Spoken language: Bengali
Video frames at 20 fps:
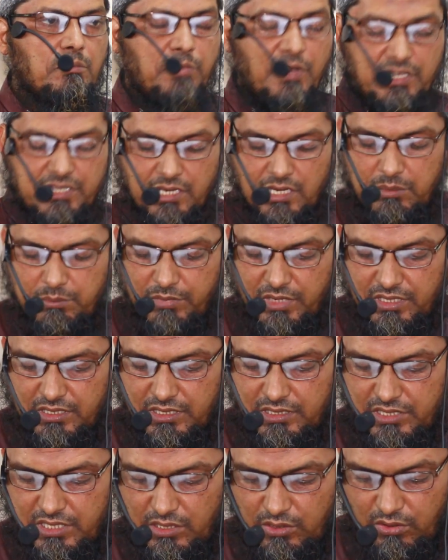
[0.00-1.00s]
পাঁচ
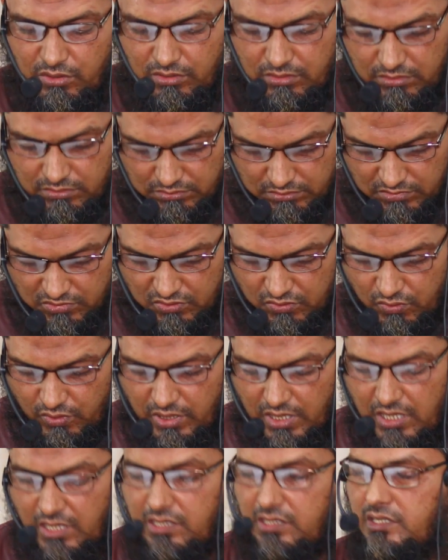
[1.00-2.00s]
নম্বরটা ছিল
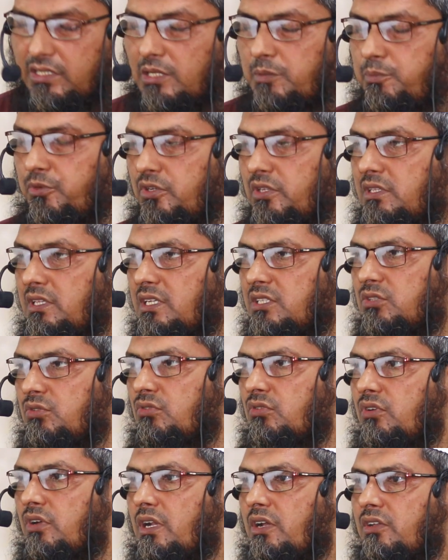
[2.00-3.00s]
কোরআনকে পরিত্যক্ত
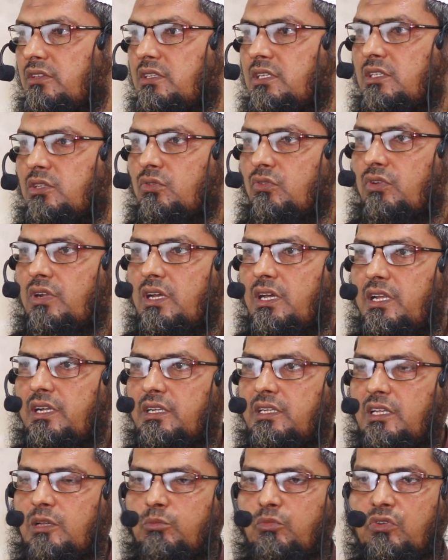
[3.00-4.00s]
করা অর্থাৎ
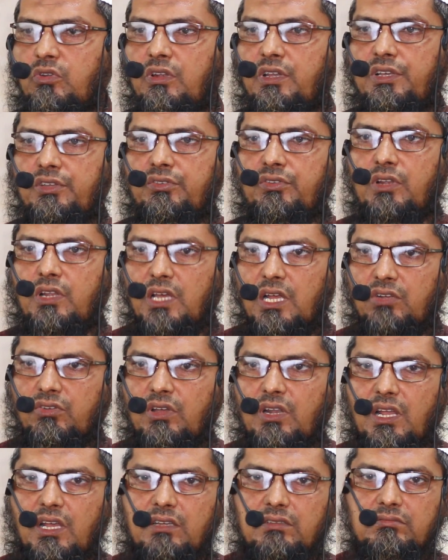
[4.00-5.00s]
কোরআনকে মূল্যায়ন না
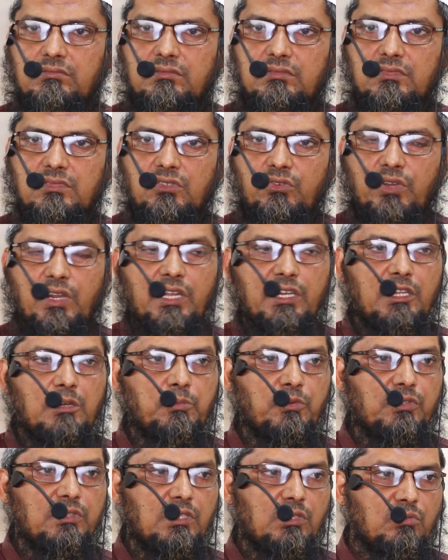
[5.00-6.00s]
করা কোরআনের
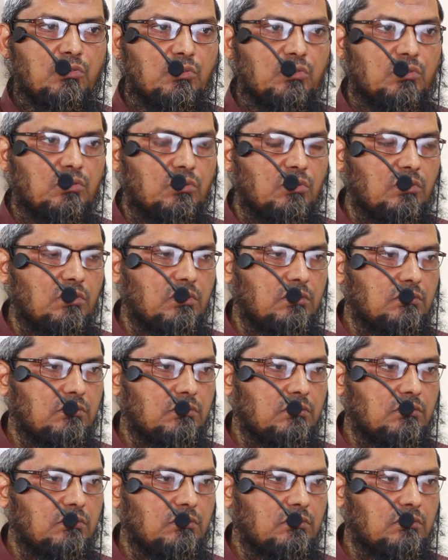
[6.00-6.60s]
প্রতি গুরুত্ব